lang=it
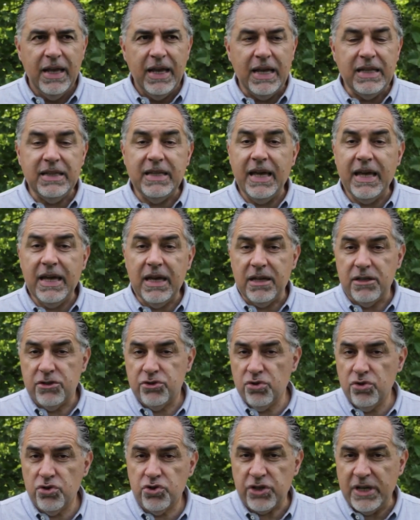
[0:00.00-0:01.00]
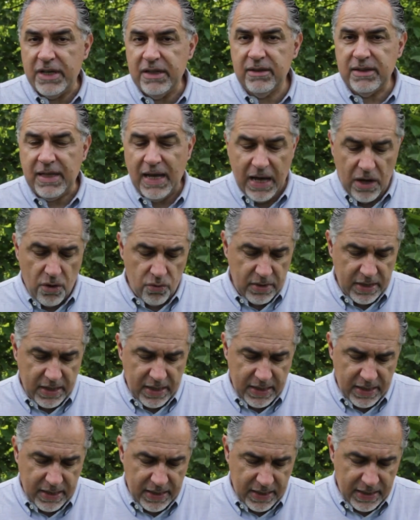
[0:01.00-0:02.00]
ed è soggetta a
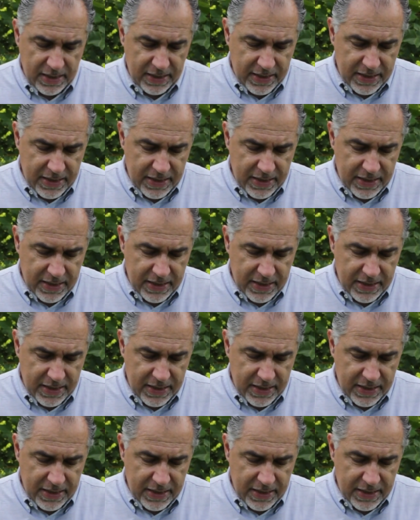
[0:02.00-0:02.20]
una eh,